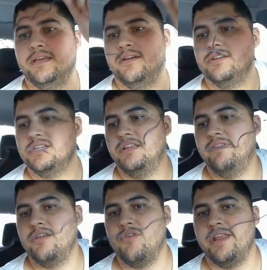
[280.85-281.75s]
Acho que ele
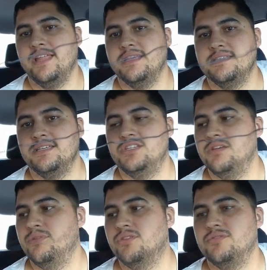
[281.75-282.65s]
vem 40
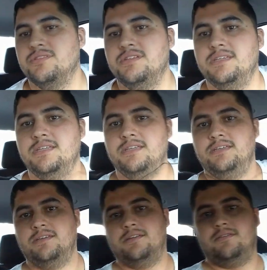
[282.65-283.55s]
centímetros
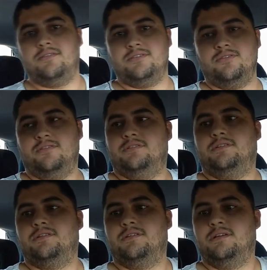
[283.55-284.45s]
de... Olha só.
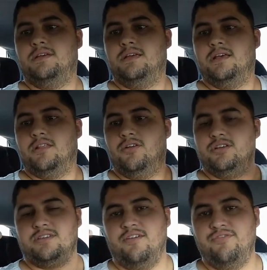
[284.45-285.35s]

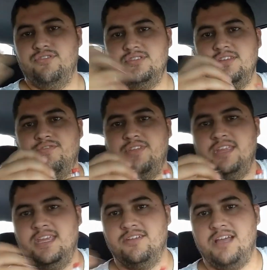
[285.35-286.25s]
Lógico, é um fiozinho
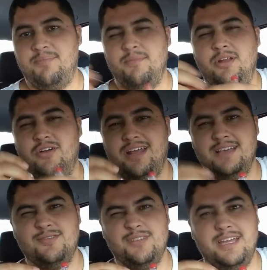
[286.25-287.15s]
fininho, dá para melhorar
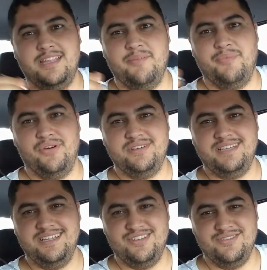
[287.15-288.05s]
isso daí depois.
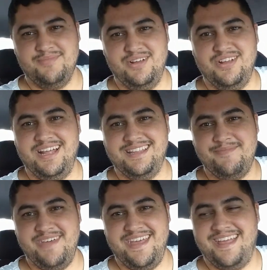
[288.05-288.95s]
Aí nós vamos melhorar
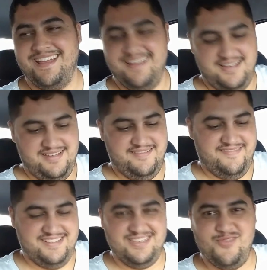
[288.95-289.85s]
também,
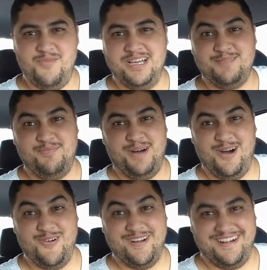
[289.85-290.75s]
fazer um mais
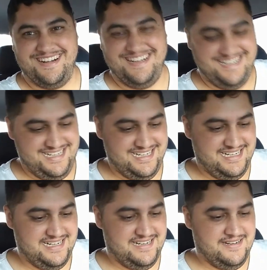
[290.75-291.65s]
power.
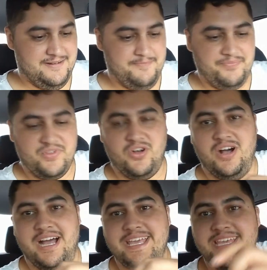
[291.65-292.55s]
Ó,
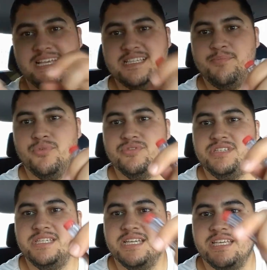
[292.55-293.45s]
aí essa
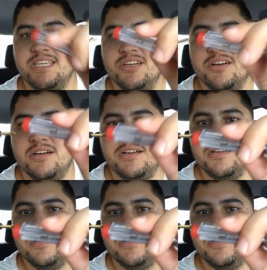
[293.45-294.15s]
pontinha aqui, ó,